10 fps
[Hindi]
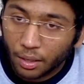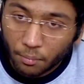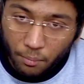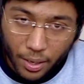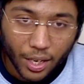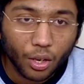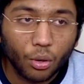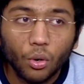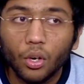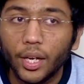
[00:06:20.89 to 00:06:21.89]
मेरे
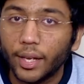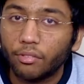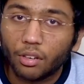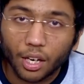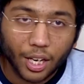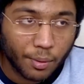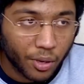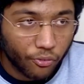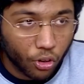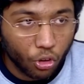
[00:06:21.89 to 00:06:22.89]
को इंस्टाग्राम के
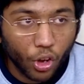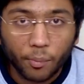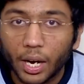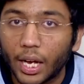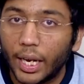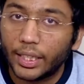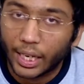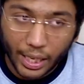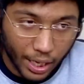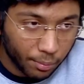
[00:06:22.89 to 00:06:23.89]
फॉलोअर बढ़ा के
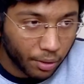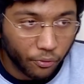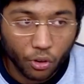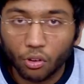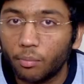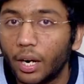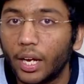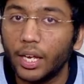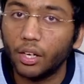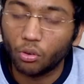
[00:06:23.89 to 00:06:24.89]
टेलीग्राम के फॉलोअर बढ़ा
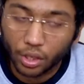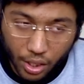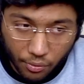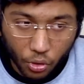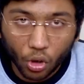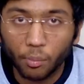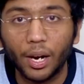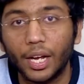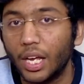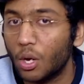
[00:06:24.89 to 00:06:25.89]
के या ट्विटर के फॉलोअर
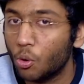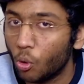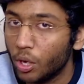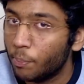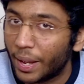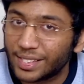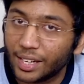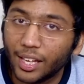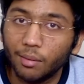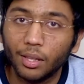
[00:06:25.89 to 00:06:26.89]
बढ़ा के कोई पैसा
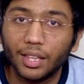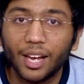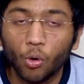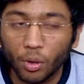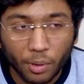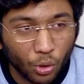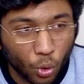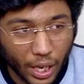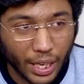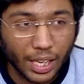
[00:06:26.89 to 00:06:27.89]
नहीं मिलता है कोई मेरे को
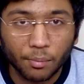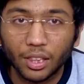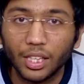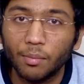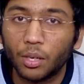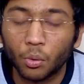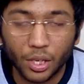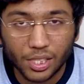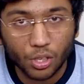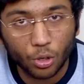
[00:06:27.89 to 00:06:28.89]
किक नहीं मिलती है मेरे को
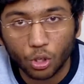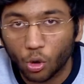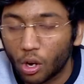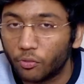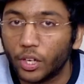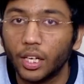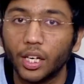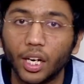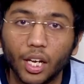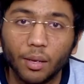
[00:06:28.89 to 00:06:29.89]
किसी को शो ऑफ नहीं
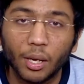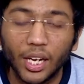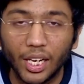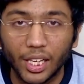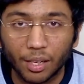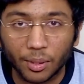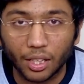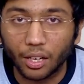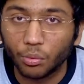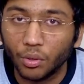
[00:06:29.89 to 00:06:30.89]
करना है मैं क्लियर बता
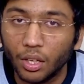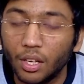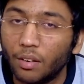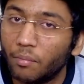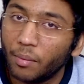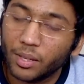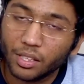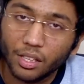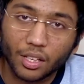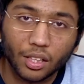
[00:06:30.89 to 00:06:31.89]
रहा हूँ मैं बस
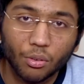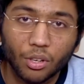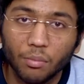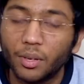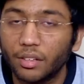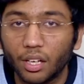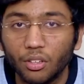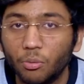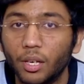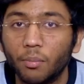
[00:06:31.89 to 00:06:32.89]
ये चाहता हूँ कि मेरे साथ
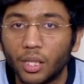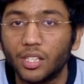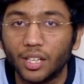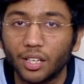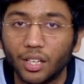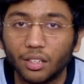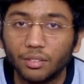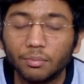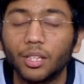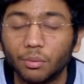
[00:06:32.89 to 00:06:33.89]
जो मेरे बच्चे हैं ठीक है
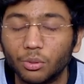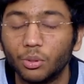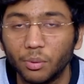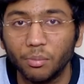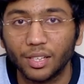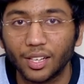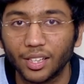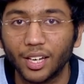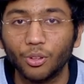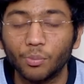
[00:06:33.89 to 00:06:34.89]
मतलब जो भी मेरे साथ
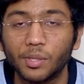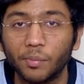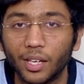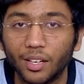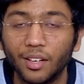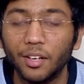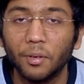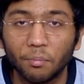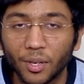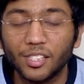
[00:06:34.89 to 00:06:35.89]
हैं यार तुम सब मेरे
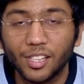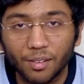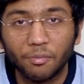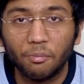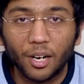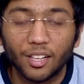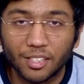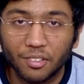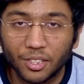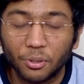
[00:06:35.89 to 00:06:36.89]
बच्चे बड़ा सा
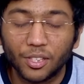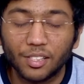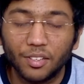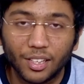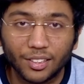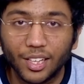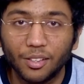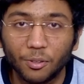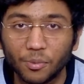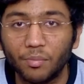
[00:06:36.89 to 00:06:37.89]
वर्ड छोटा सा वर्ड लगता
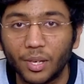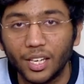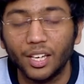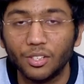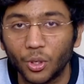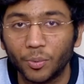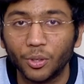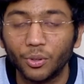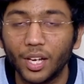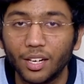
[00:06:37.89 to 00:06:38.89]
है तुम सब मेरी एज ग्रुप के
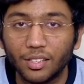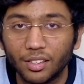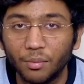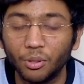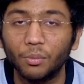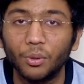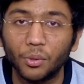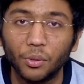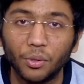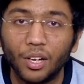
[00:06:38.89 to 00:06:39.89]
हो तो यार जितने भी तुम लोग
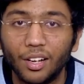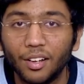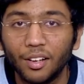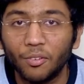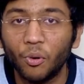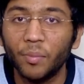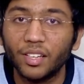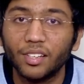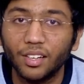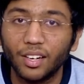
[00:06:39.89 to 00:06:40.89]
हो वो मेरे
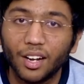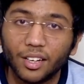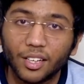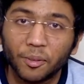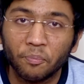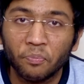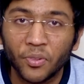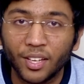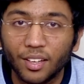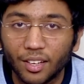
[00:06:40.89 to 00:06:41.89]
से ना हटें
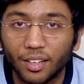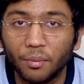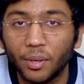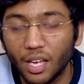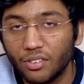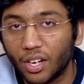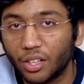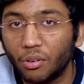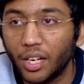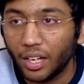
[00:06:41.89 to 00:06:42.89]
है ना मैं यही चाहता
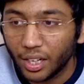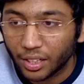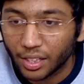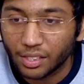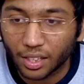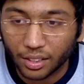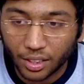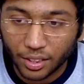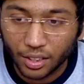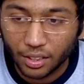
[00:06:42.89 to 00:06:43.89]
हूँ हर एक क्रिएटर यही चाहता
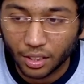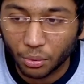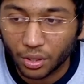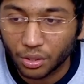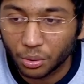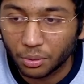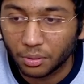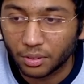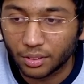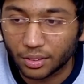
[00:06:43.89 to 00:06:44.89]
है कि उनके जो
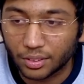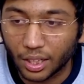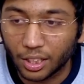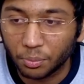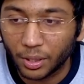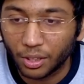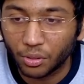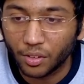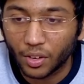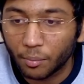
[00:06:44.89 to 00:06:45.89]
साथ में है
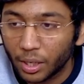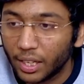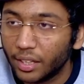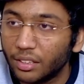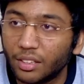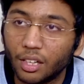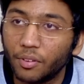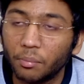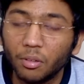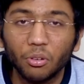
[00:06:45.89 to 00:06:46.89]
उनकी फैमिली है डिजिटल
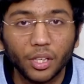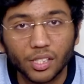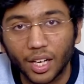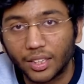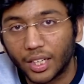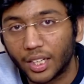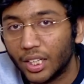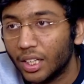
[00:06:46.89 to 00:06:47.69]
फैमिली वो उनके साथ रहे